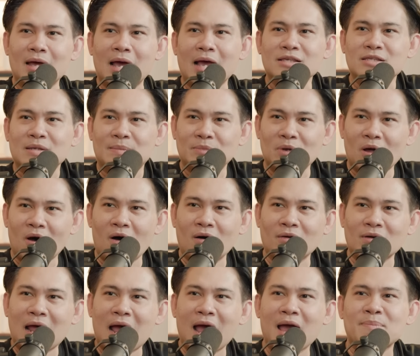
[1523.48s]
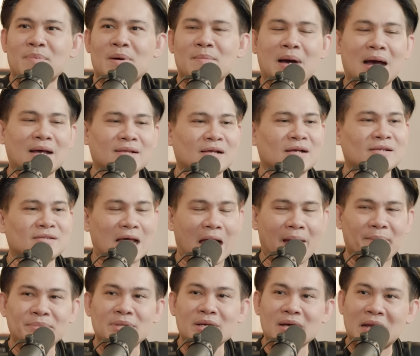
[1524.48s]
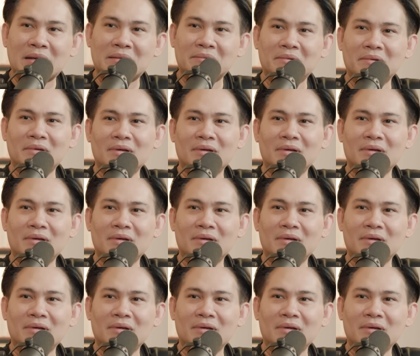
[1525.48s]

ให้สำรองได้ประมาณสักสามเดือน